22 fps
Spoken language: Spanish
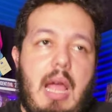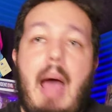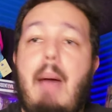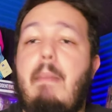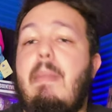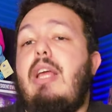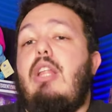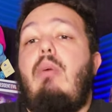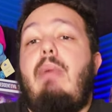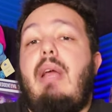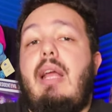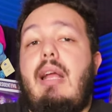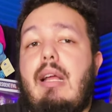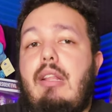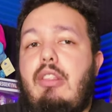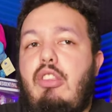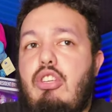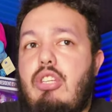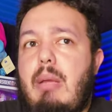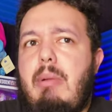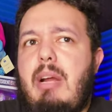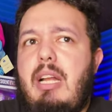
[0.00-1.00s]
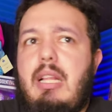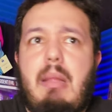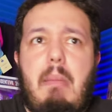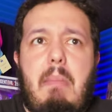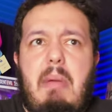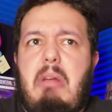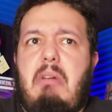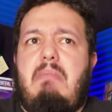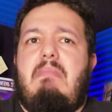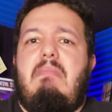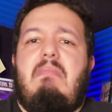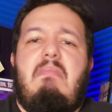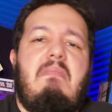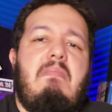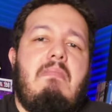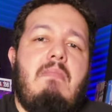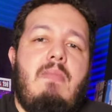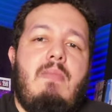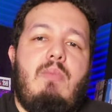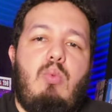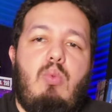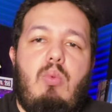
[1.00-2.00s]
A mí no me encantó esa parte, pero
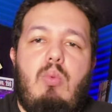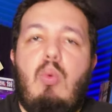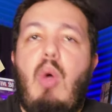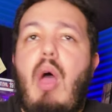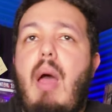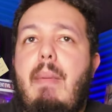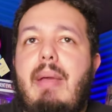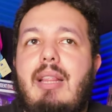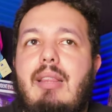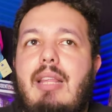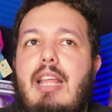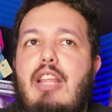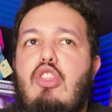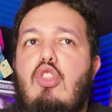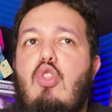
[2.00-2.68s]
nuevamente